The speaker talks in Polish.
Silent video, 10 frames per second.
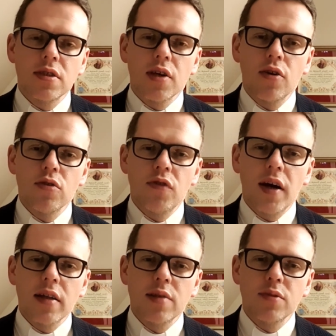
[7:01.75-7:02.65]
Jego
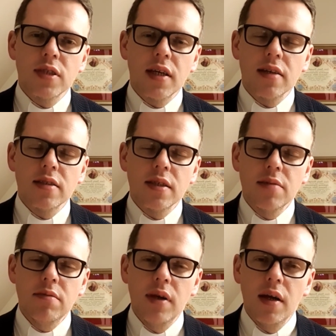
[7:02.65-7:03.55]
otwartym
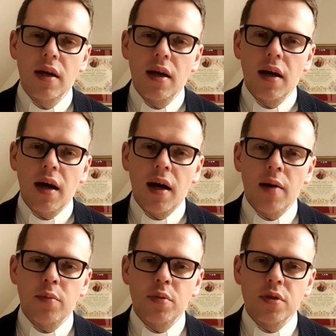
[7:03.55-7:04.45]
sercem?
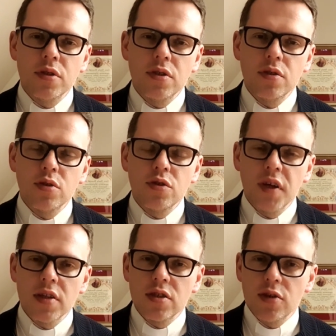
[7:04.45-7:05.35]
abyś
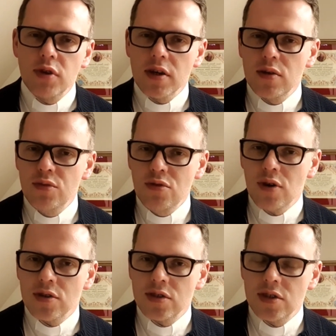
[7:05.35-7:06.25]
doświadczał Jego
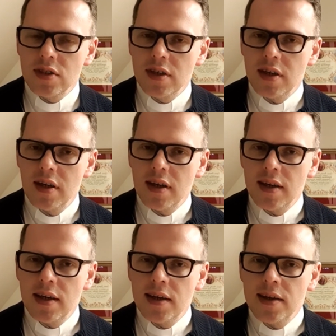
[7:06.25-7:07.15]
miłości.
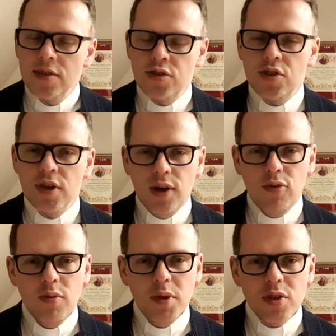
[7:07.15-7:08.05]
Czy
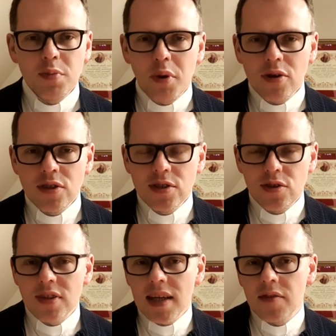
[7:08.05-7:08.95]
umiesz prosić
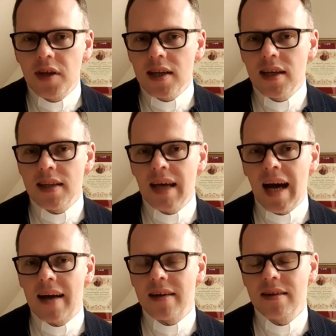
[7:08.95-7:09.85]
o tak wielkie
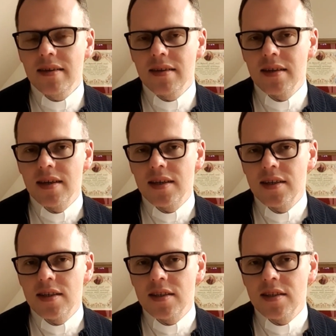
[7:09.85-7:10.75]
dary?
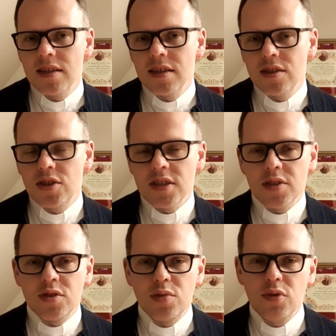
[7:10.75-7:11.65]
Czy
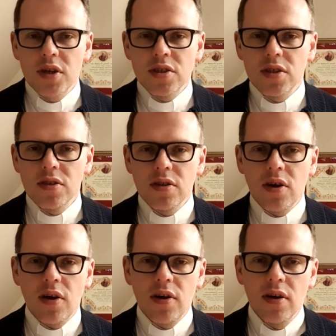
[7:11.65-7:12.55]
zatrzymujesz się
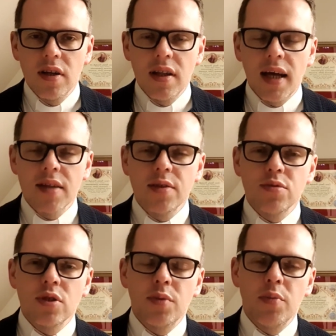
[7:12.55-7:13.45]
tylko na tym,
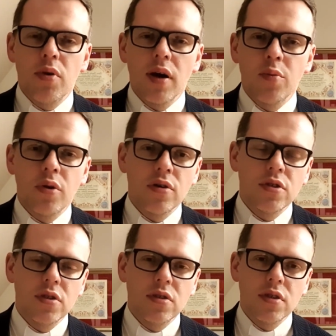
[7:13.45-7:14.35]
żeby Boga
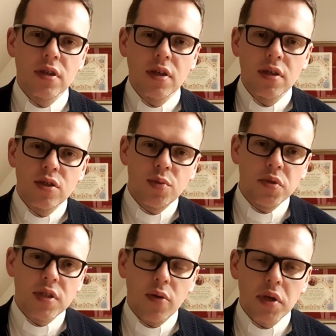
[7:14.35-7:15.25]
prosić, żebyś
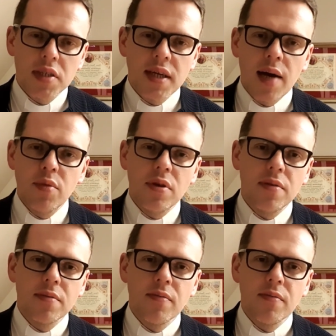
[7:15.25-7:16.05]
zdał egzamin, e,